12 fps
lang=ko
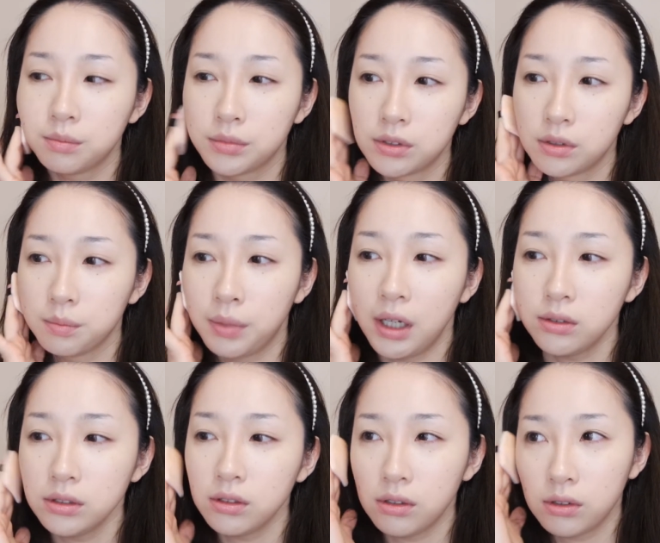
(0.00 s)
물론
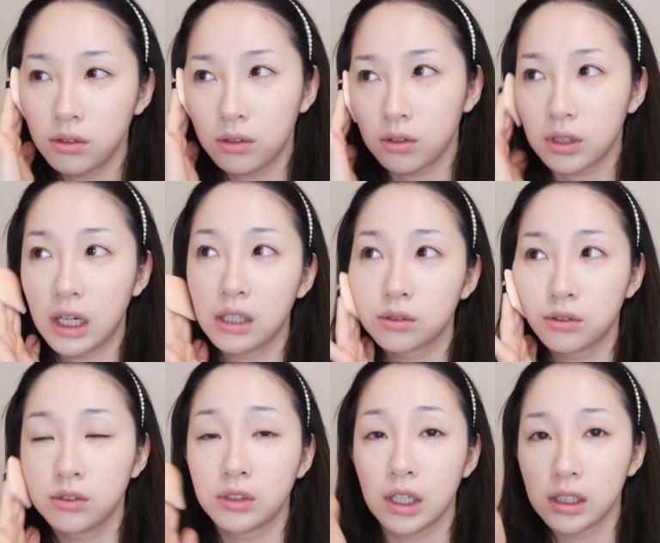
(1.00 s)
파우더
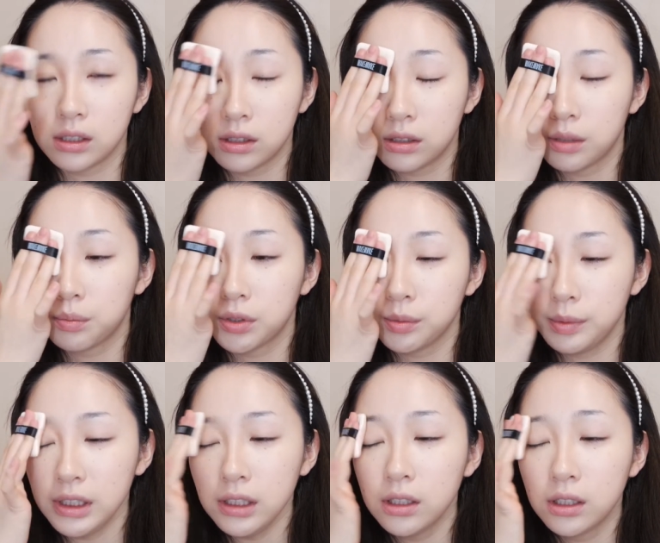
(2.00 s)
가루가 있는
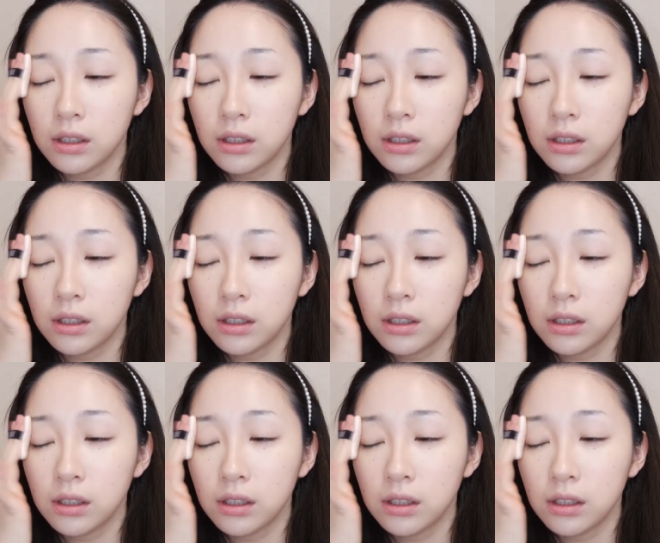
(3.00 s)
제품이